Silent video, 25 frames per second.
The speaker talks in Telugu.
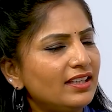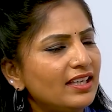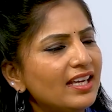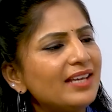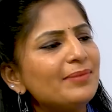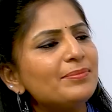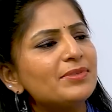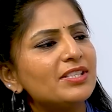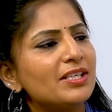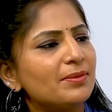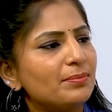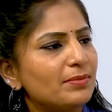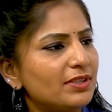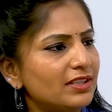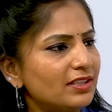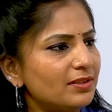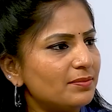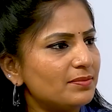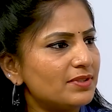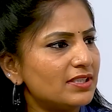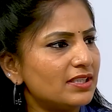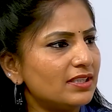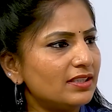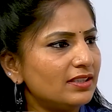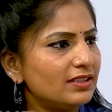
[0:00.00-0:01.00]
ఏం
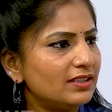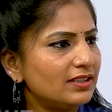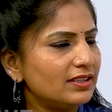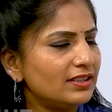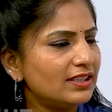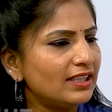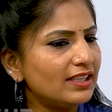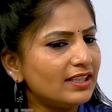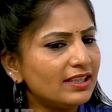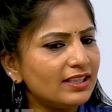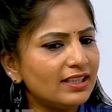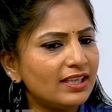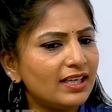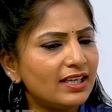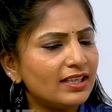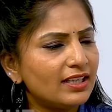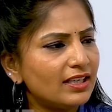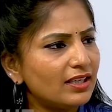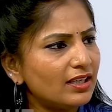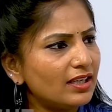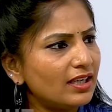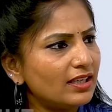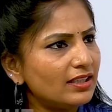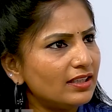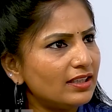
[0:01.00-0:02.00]
సంబంధం సార్ తెలంగాణ
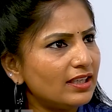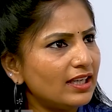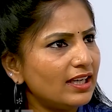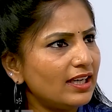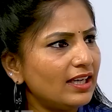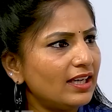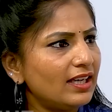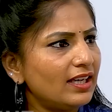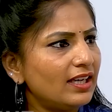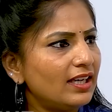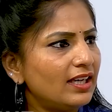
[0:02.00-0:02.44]
అంటే